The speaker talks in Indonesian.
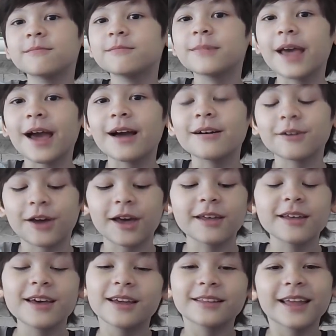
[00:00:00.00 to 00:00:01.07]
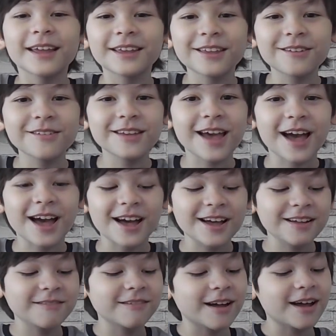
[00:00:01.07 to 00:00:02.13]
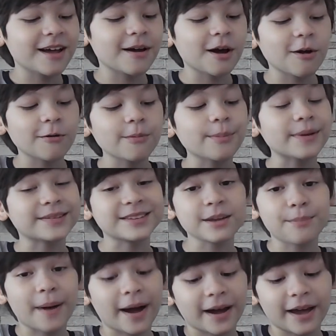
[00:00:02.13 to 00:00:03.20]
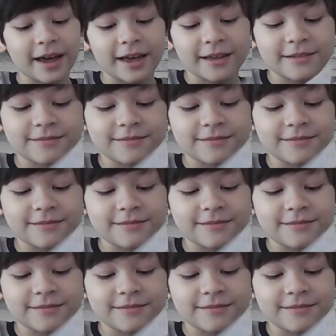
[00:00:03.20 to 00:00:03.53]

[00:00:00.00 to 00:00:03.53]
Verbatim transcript: Ya, oke. Okay. Thank you ya. Aku pasti pakai.